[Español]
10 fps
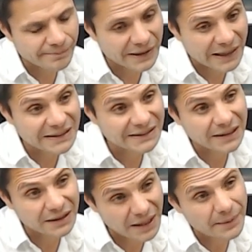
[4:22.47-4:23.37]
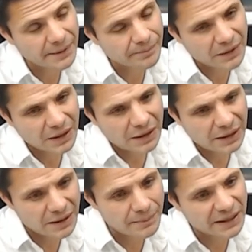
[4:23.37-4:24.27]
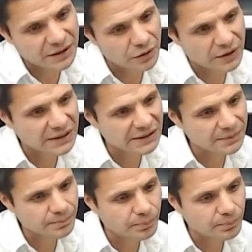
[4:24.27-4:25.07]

que incentive inversiones